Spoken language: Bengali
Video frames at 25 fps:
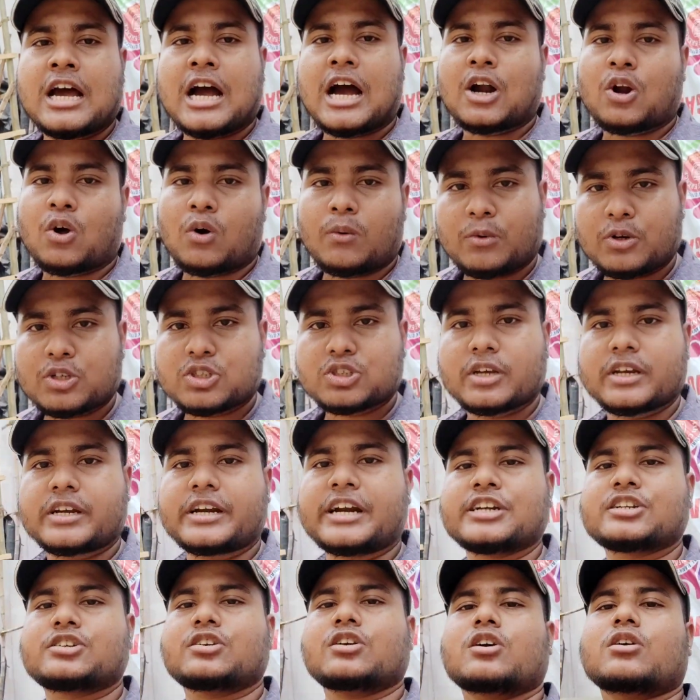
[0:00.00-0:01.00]
আর অবশ্যই
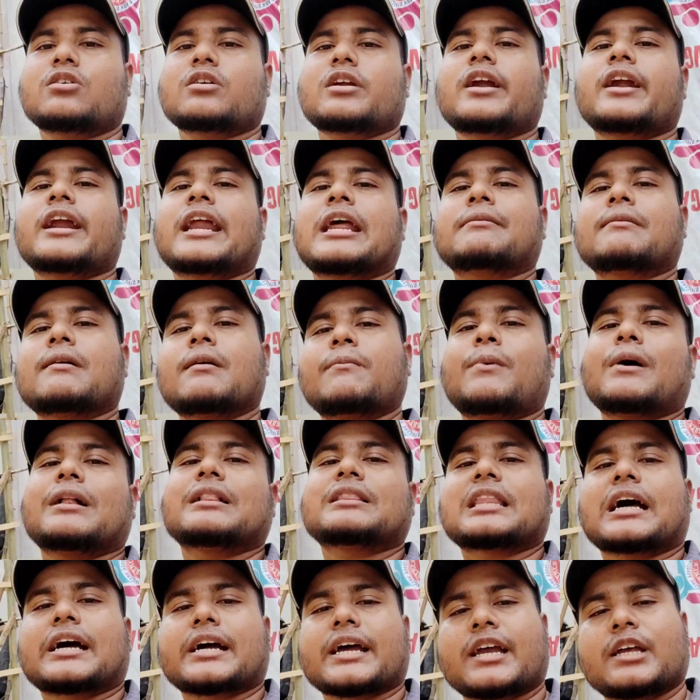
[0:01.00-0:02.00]
কৃষ্ণনগরের রেবা পাল
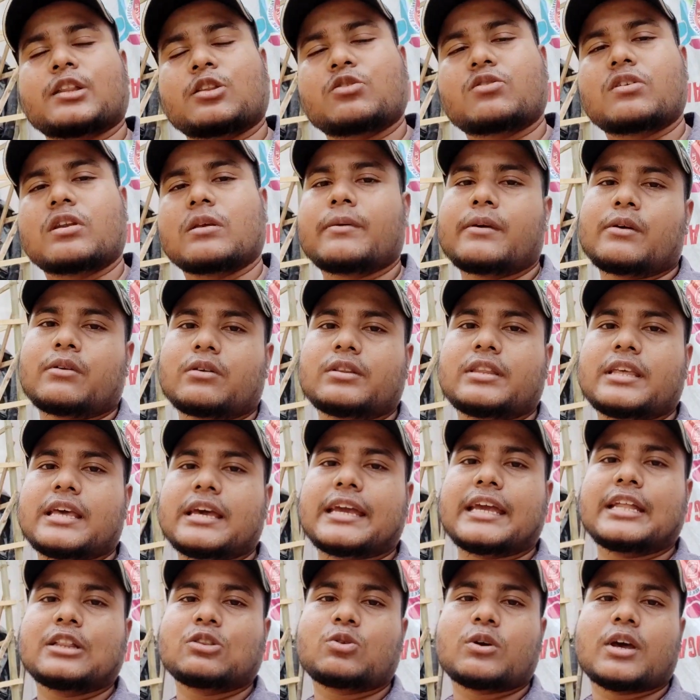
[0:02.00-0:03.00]
তাকে কিন্তু ট্রিবিউট দিয়ে
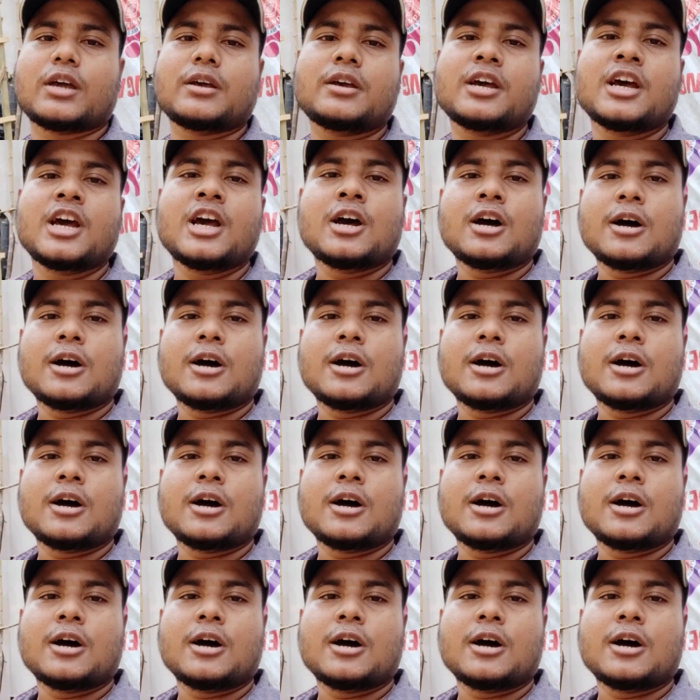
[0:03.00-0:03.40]
কিন্তু এই